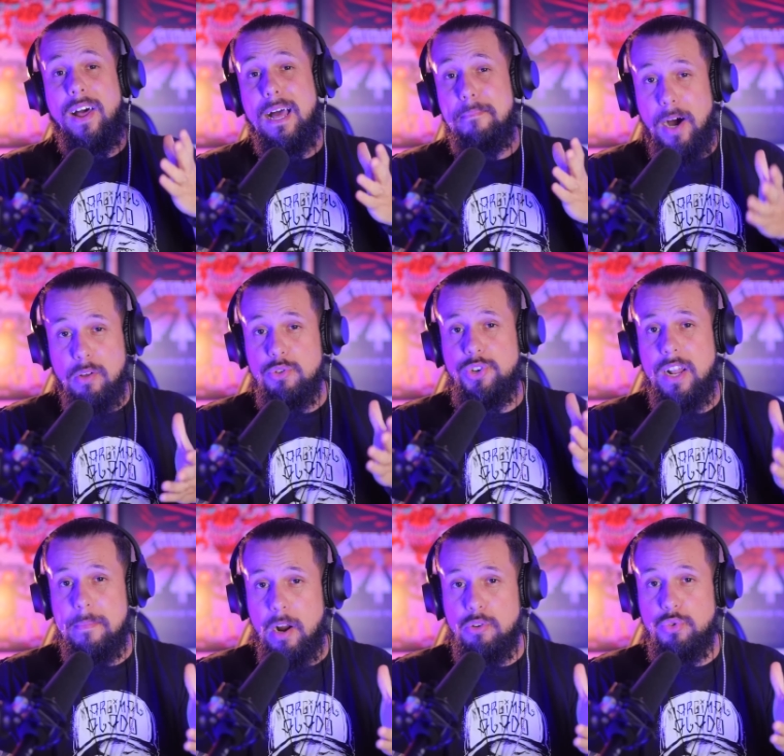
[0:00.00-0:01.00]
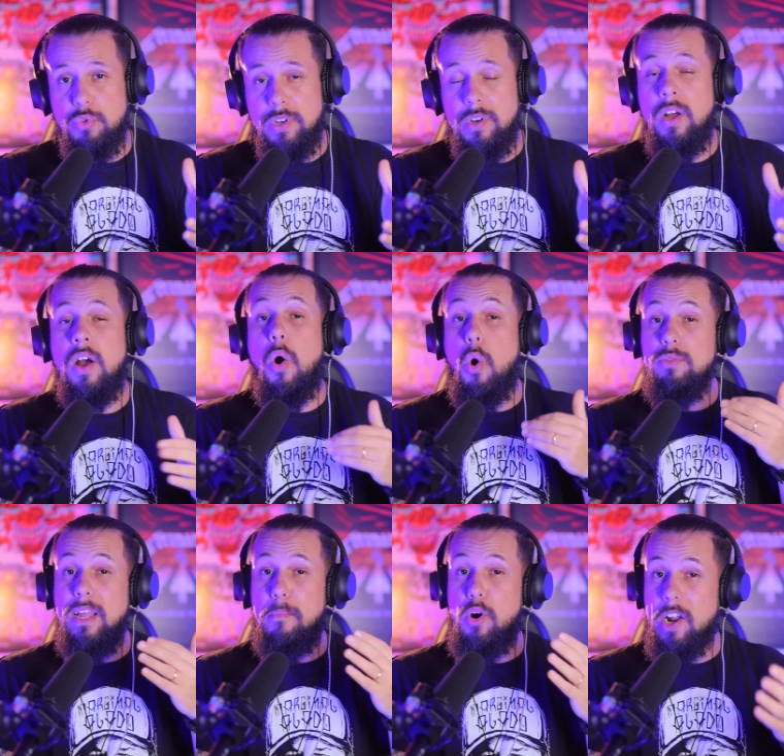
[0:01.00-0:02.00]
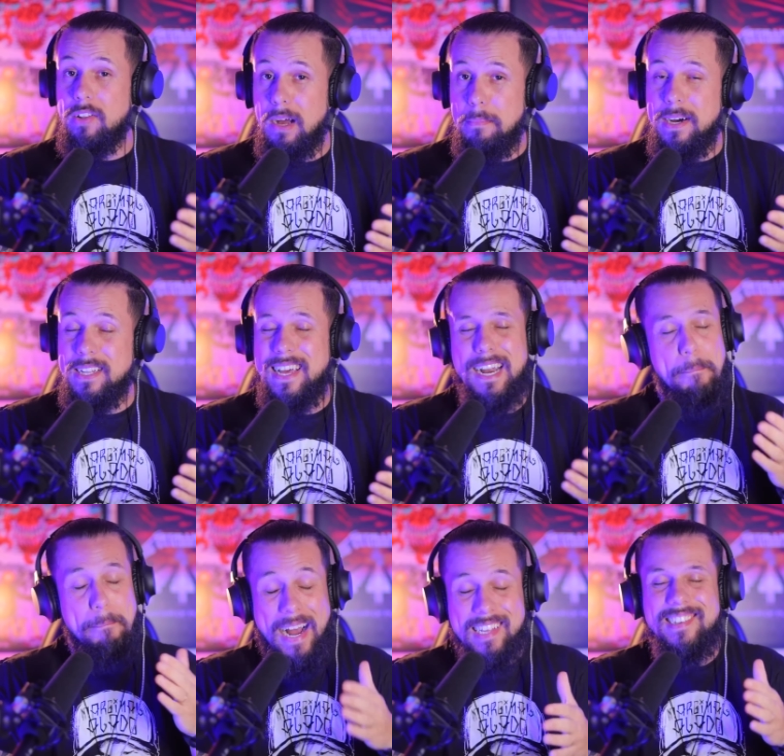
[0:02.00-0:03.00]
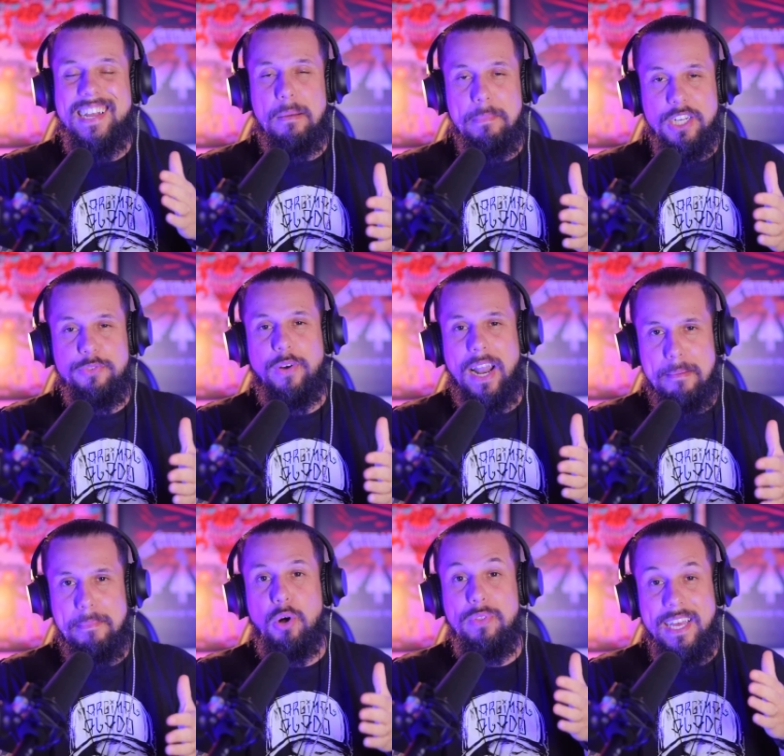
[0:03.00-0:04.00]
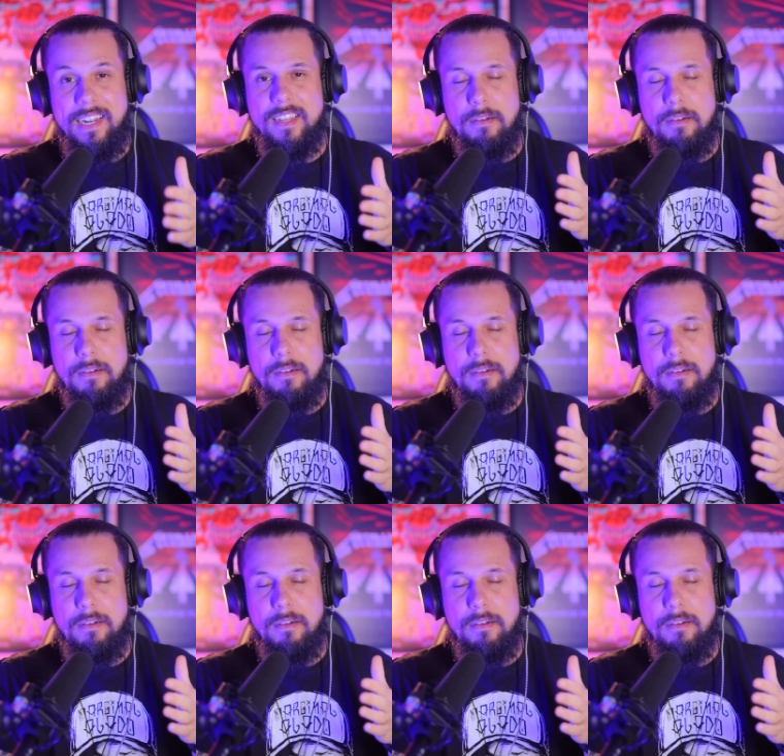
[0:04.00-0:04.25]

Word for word: falar mal do Charlie Brown Jr. ou da moral da banda era basicamente falar mal dele